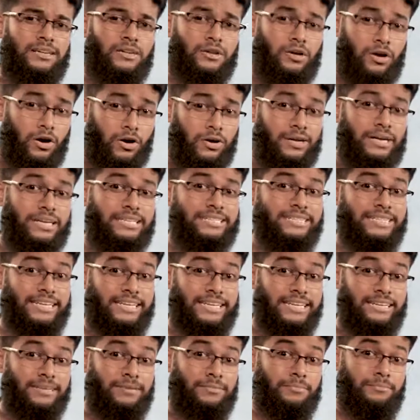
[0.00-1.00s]

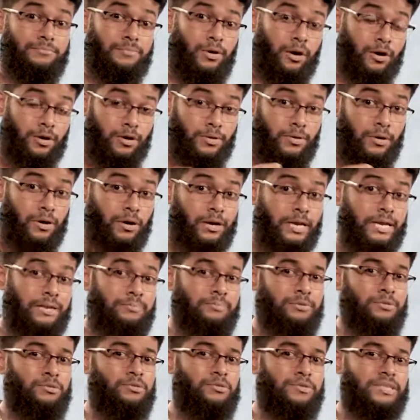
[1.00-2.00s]
কংগ্রেসের বঙ্গভঙ্গের
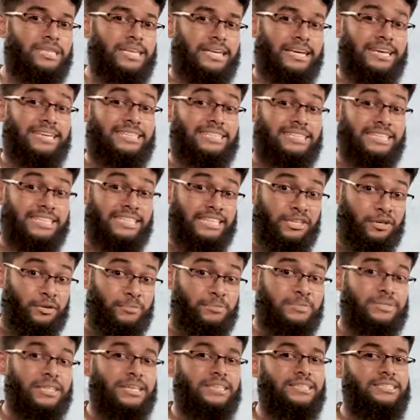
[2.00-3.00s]
বিরুদ্ধে যে
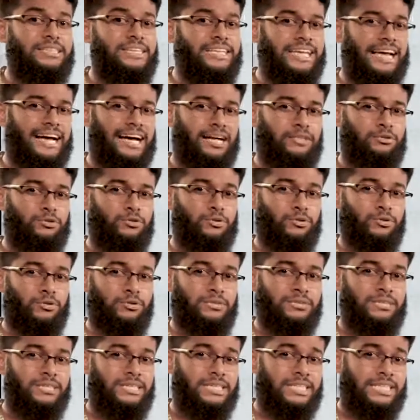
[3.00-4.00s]
নিয়মতান্ত্রিক
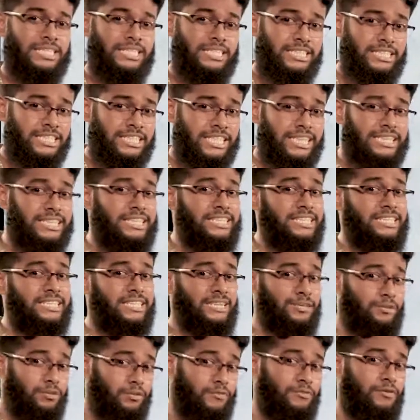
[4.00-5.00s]
আন্দোলন সেটিতে
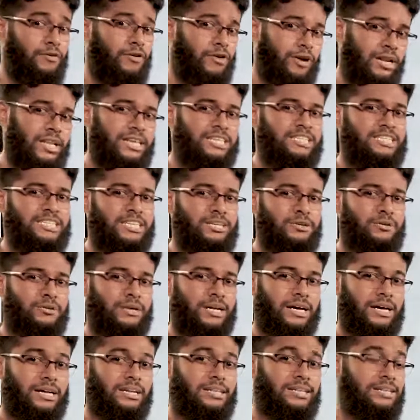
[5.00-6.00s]
যেহেতু ফল আসছিল
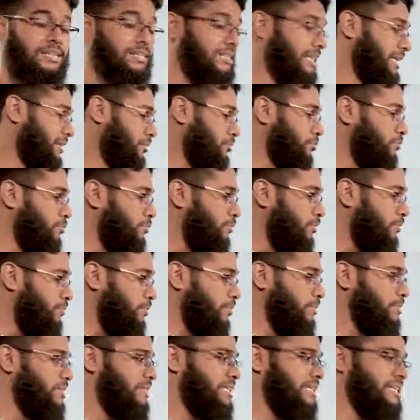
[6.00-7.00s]
না তাই
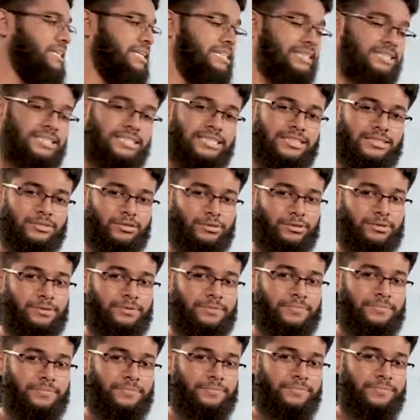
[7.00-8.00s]
উগ্রপন্থী নেতৃত্ব
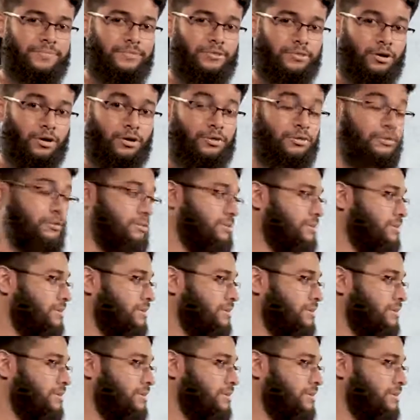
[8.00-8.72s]
তখন